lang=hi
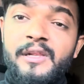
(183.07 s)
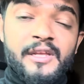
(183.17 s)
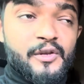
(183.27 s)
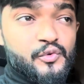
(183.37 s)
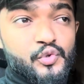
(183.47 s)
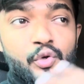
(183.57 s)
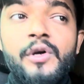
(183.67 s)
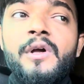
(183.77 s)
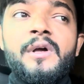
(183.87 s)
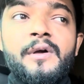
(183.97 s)
लेकिन उसको
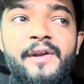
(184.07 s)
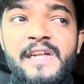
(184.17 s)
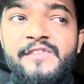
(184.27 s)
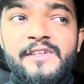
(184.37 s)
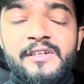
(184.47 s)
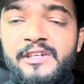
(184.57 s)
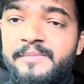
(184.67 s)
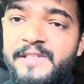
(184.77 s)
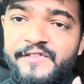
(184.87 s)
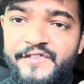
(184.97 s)
ट्रांसफ़र करके
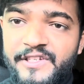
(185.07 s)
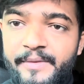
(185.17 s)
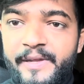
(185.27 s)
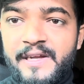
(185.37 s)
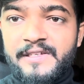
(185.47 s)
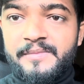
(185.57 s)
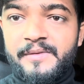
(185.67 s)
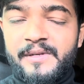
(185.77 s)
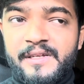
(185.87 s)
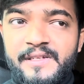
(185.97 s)
भी सिर्फ छः बीघा ज़मीन
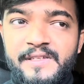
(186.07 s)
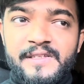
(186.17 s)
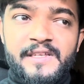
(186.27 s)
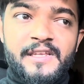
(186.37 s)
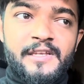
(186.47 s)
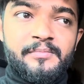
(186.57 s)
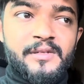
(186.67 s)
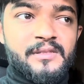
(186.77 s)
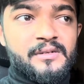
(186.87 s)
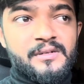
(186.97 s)
मिलेगी जिसकी
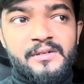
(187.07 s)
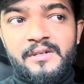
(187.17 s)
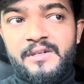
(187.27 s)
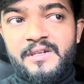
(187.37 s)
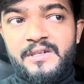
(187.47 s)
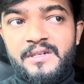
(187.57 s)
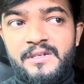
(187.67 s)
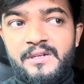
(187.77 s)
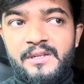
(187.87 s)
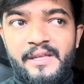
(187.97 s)
कीमत
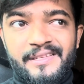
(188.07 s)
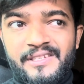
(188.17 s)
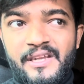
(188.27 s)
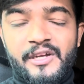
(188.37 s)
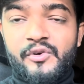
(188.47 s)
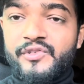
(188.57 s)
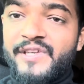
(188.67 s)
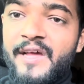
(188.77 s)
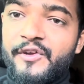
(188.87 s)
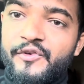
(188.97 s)
लाइक छः करोड़
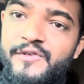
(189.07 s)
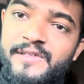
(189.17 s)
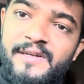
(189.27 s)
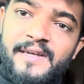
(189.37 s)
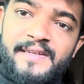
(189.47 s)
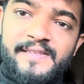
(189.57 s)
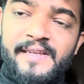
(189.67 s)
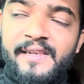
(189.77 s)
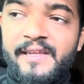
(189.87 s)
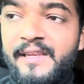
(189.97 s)
चार करोड़ सरकार ऐसे
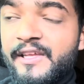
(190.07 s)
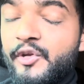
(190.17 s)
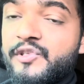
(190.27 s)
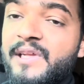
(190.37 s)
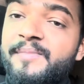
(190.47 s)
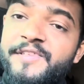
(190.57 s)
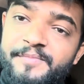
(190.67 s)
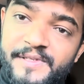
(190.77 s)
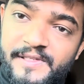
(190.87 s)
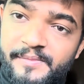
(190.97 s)
ही ले लेगी और सामने से
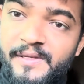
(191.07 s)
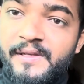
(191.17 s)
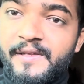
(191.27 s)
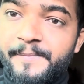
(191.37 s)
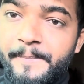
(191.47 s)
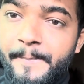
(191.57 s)
पैसे भी लेगी